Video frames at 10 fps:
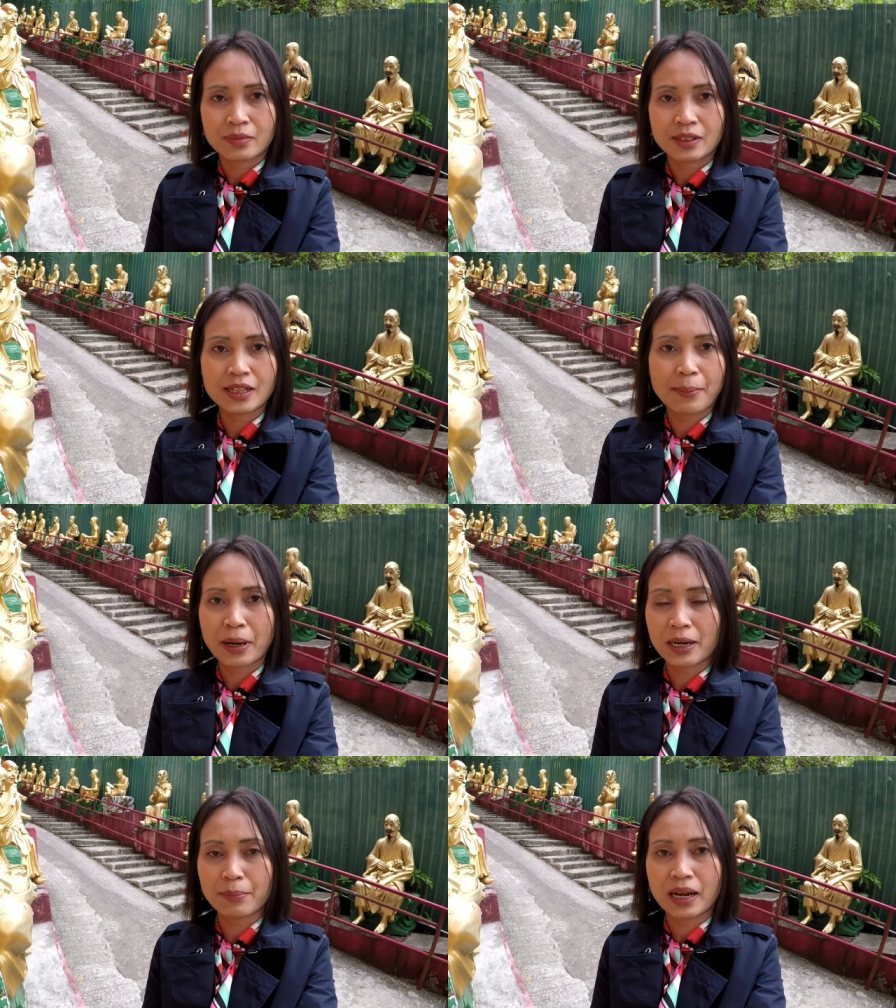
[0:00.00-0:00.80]
Enggak
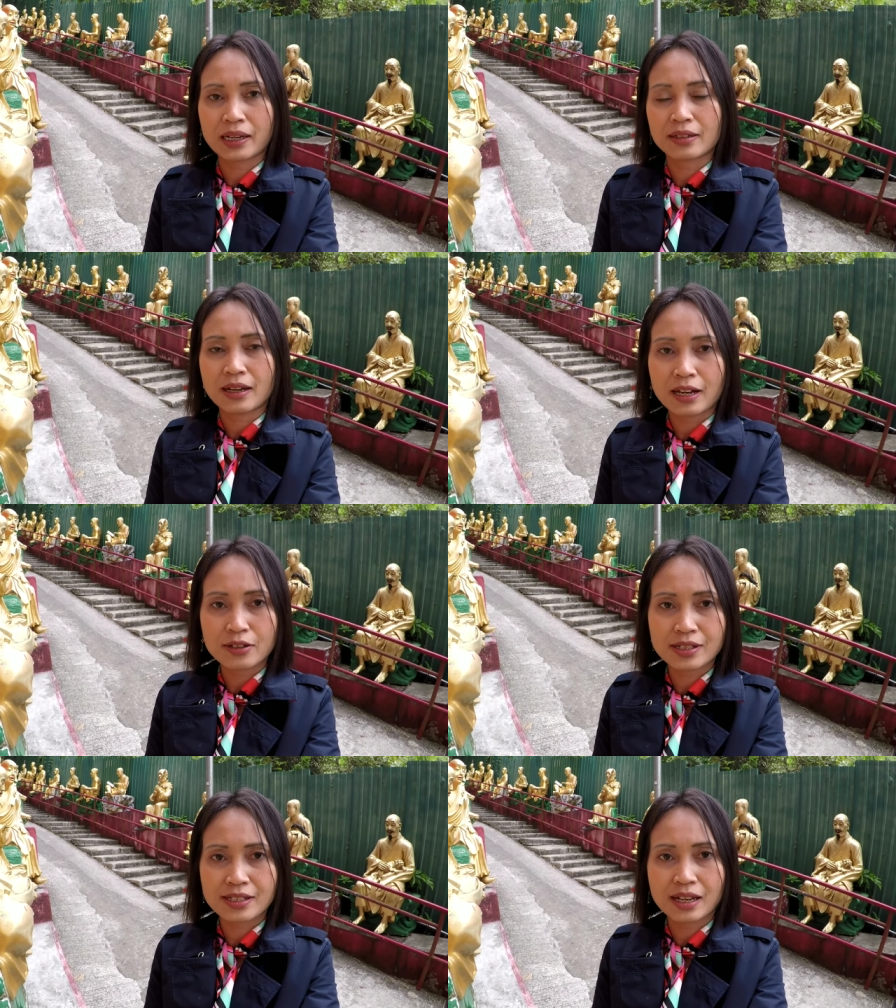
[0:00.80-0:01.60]
main-main harus
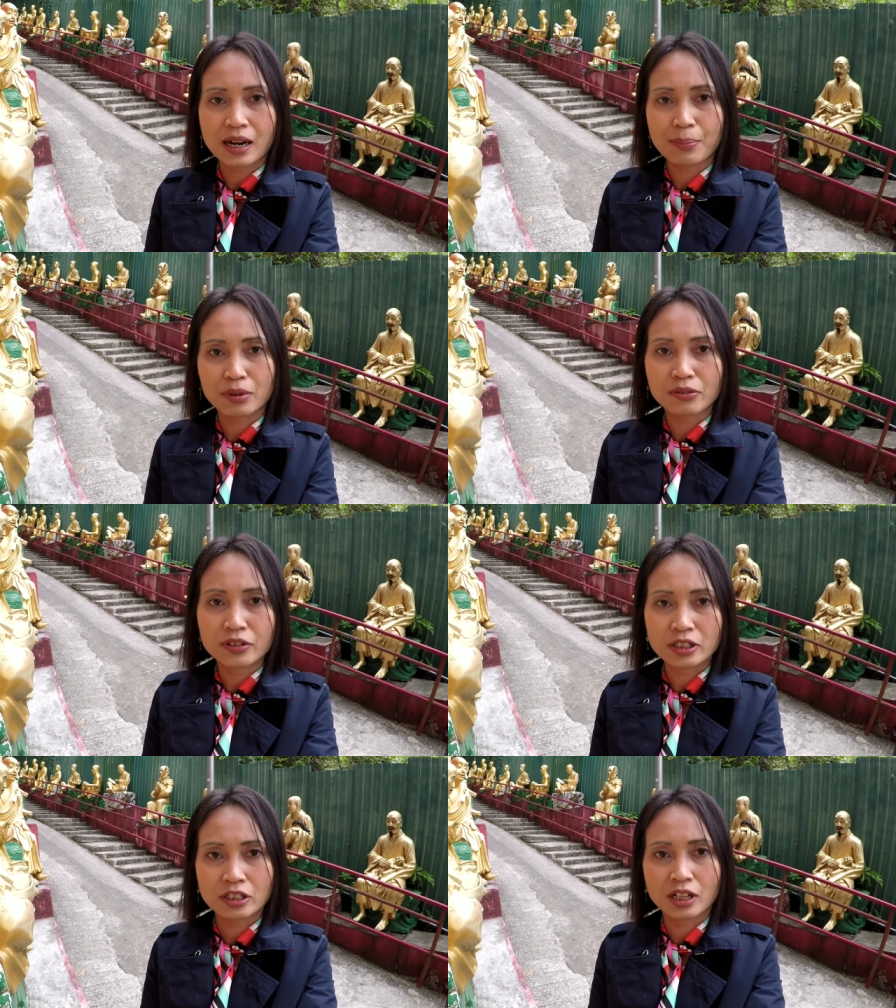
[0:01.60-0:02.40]
secara
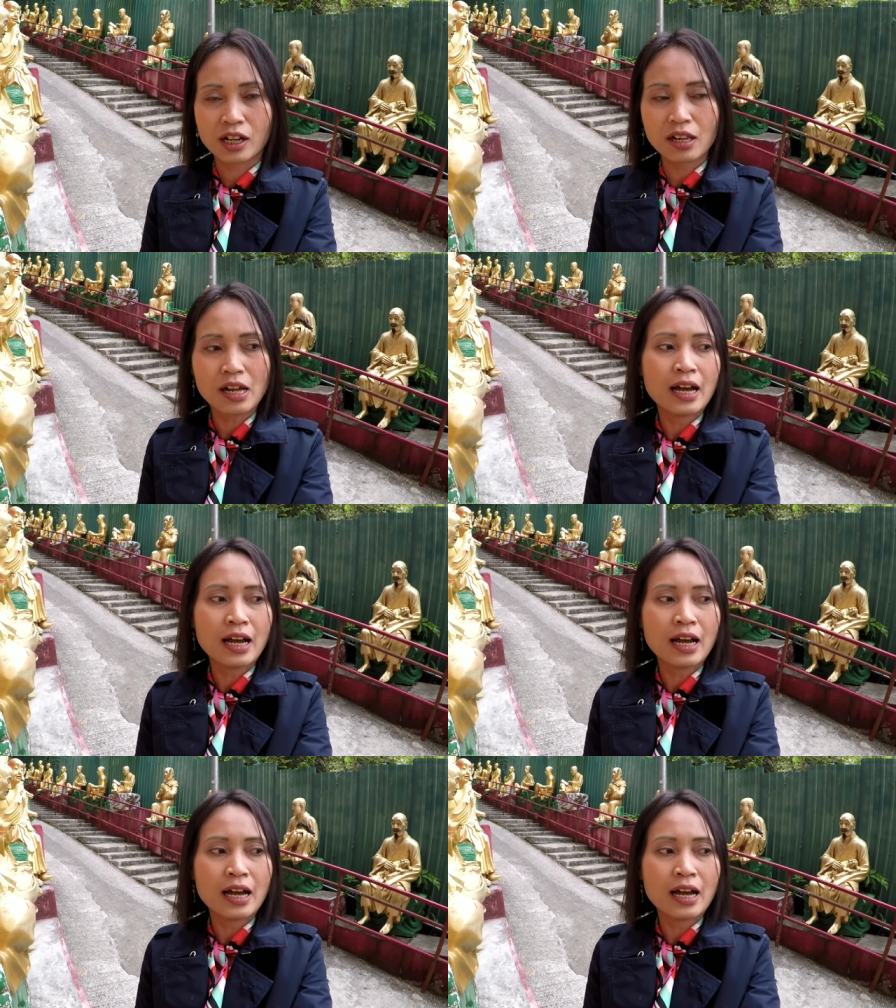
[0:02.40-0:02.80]
profesional